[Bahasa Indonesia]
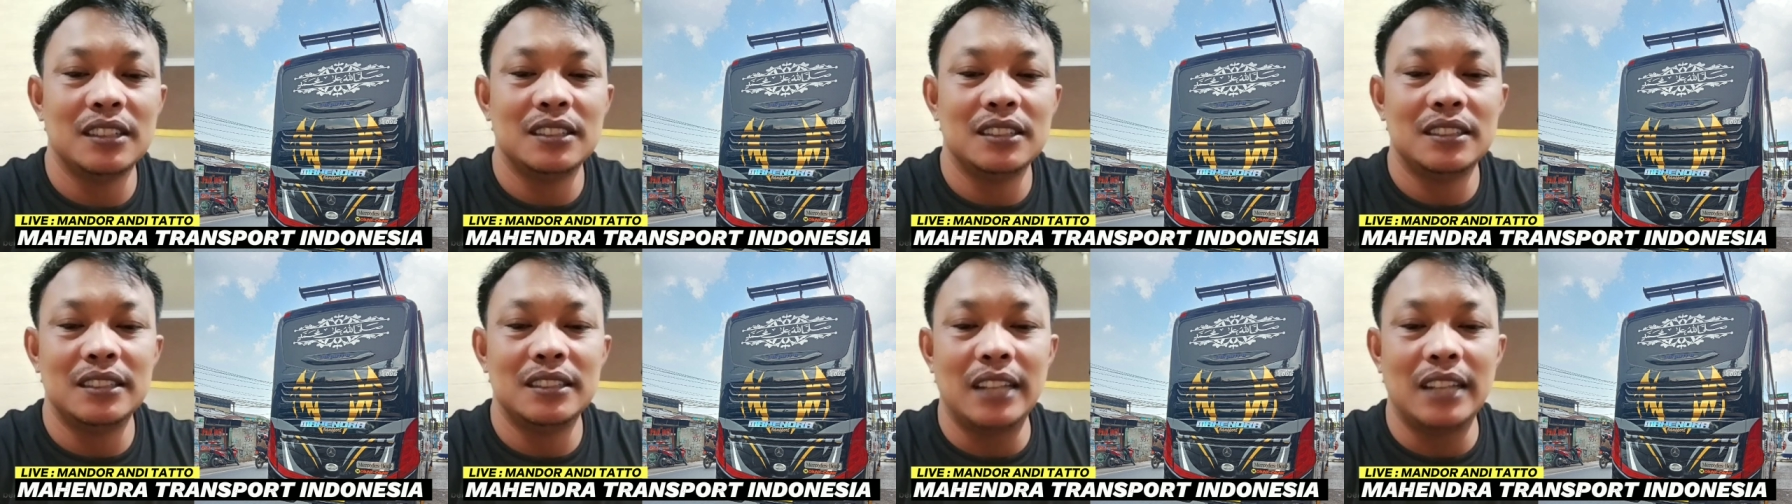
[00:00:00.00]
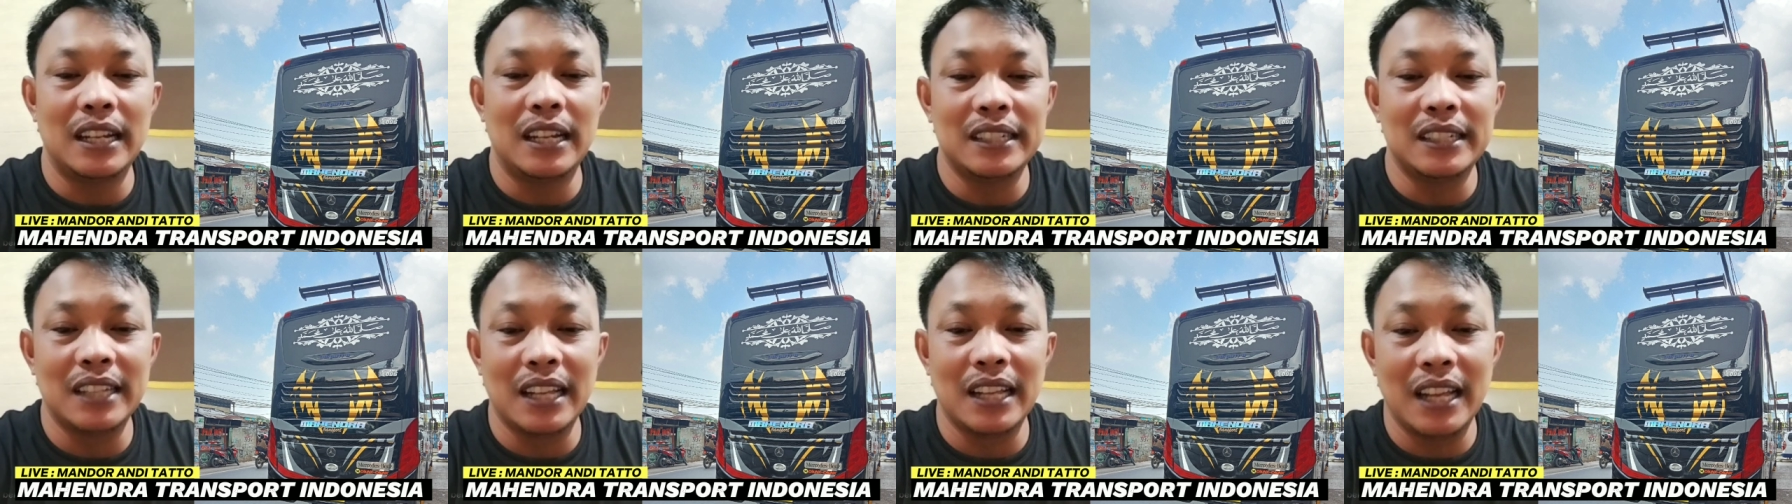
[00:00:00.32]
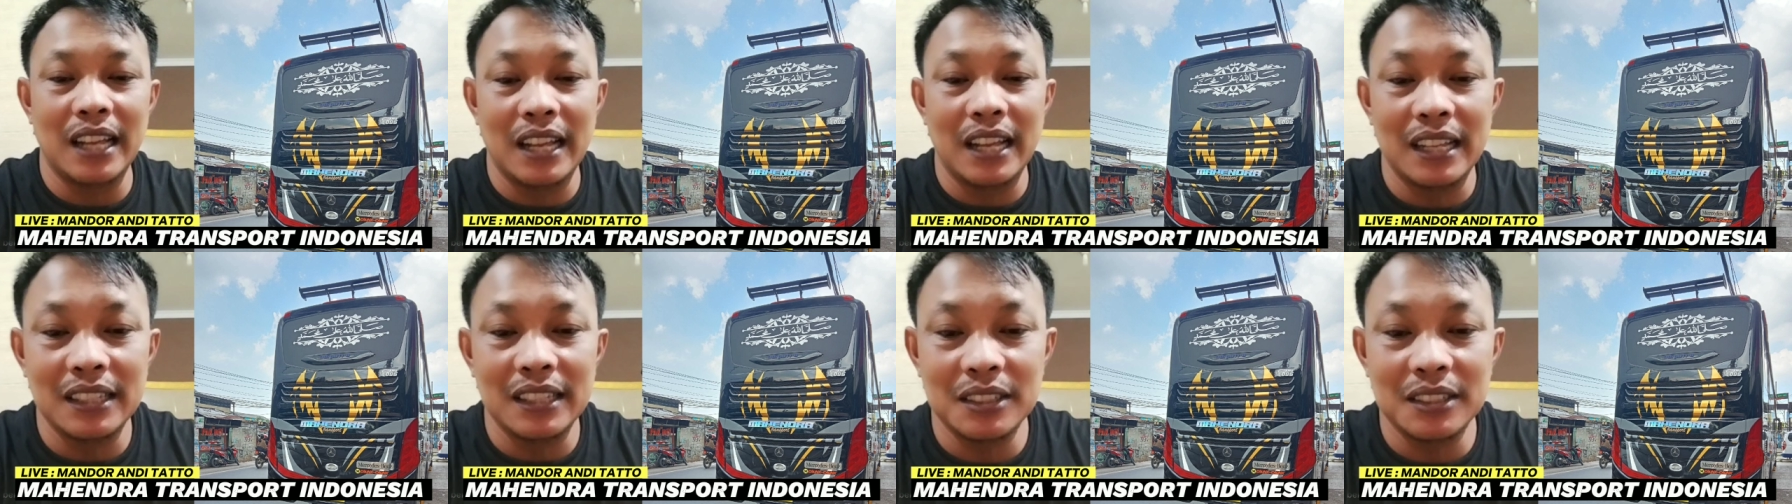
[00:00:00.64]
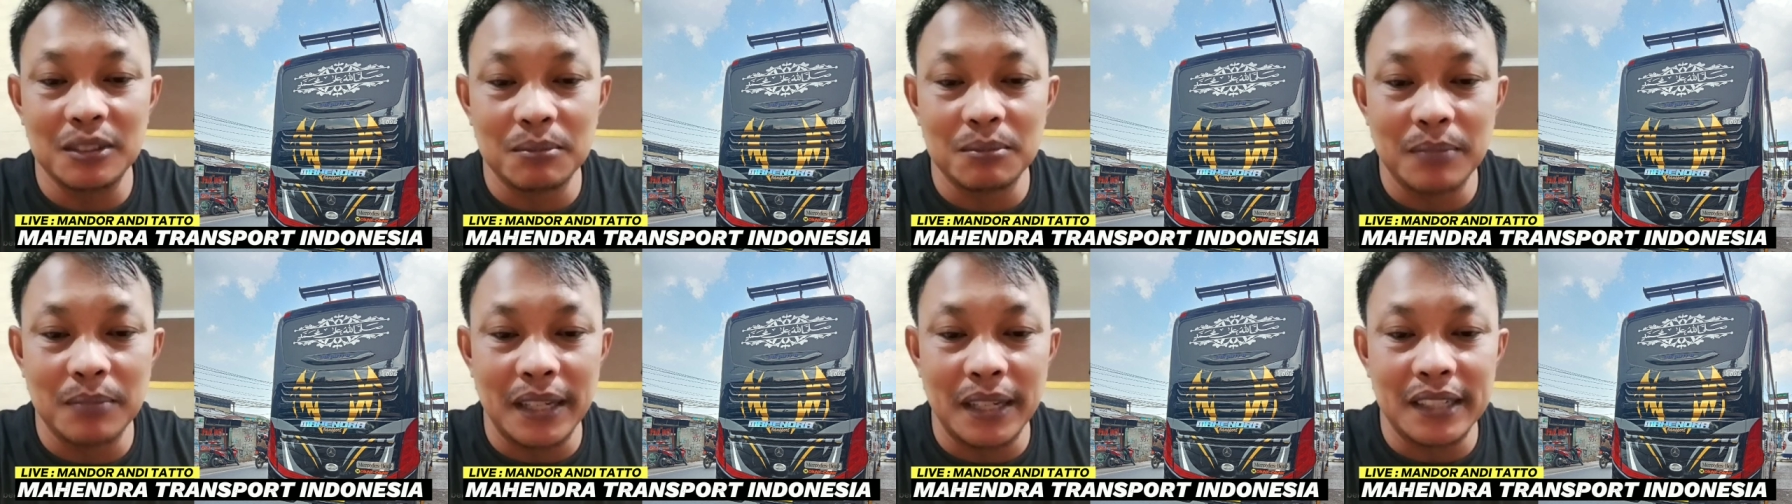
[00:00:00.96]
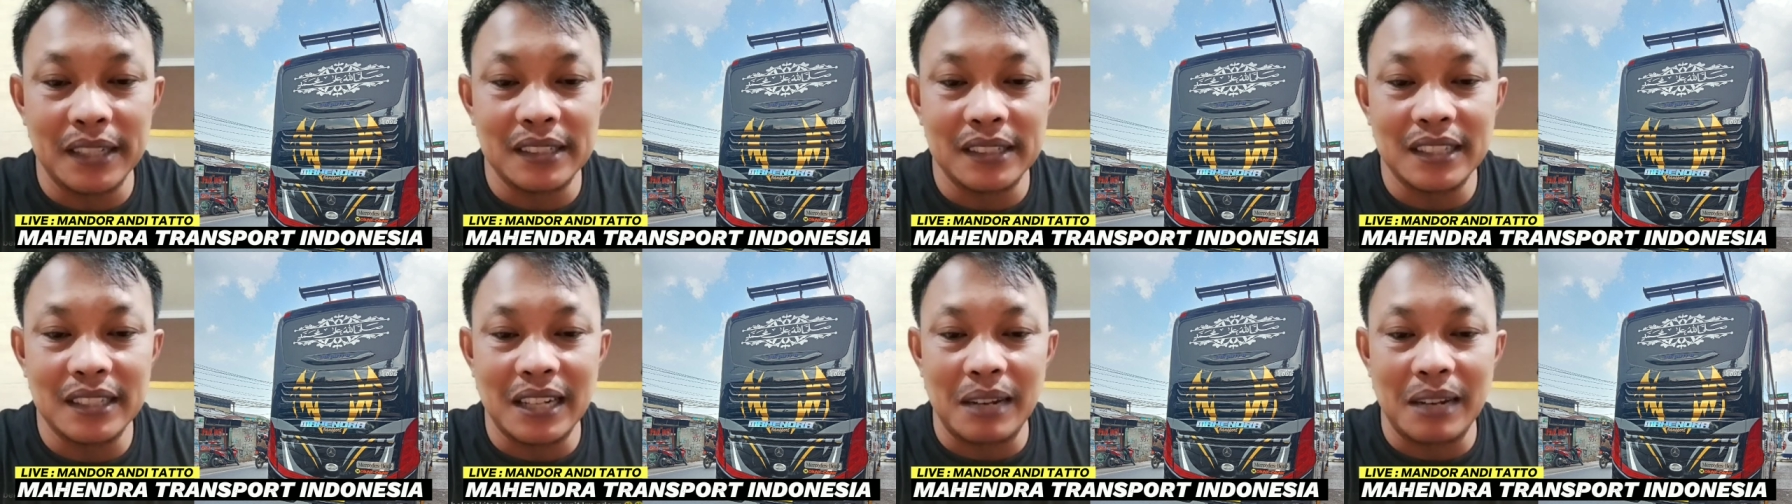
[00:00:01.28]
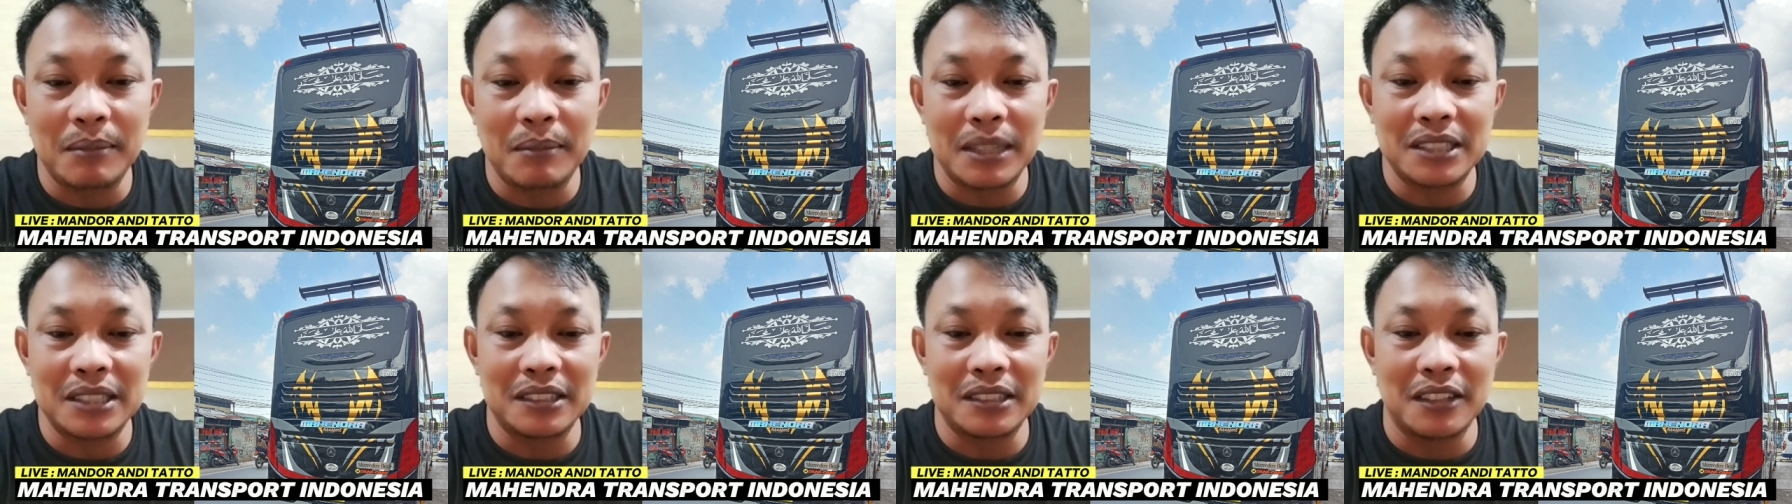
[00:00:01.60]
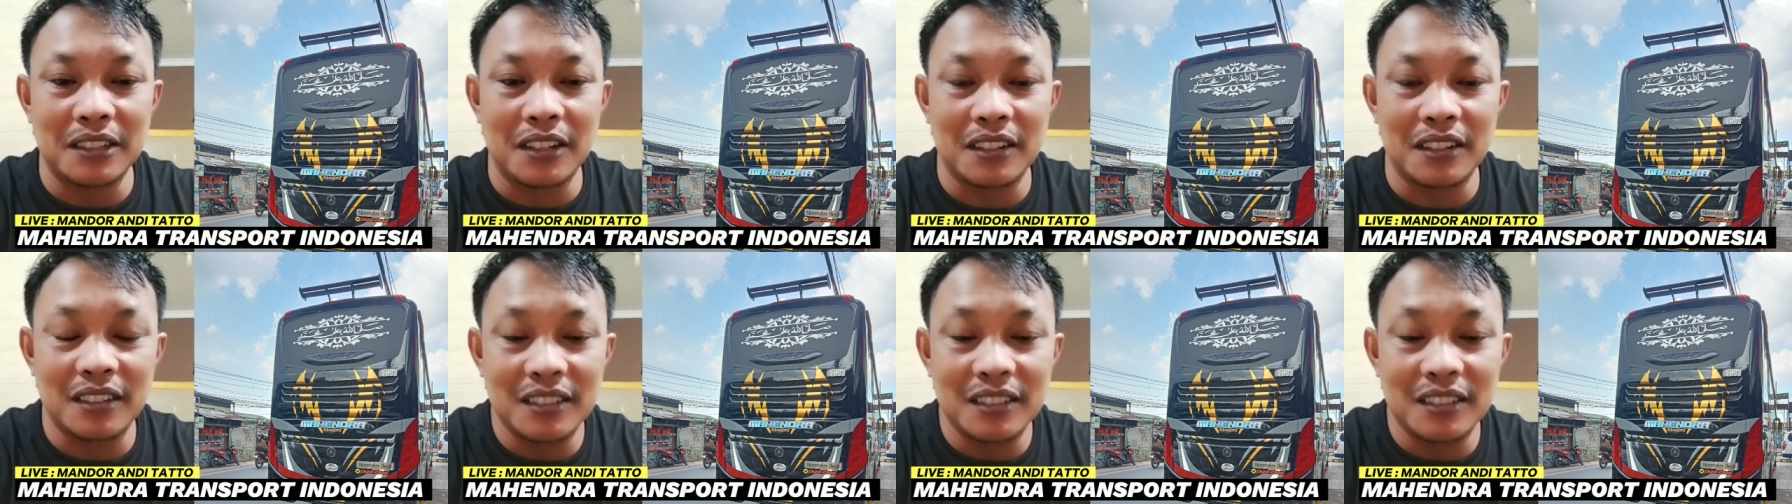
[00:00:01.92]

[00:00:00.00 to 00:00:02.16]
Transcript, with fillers: Gak ada tumben keramas dar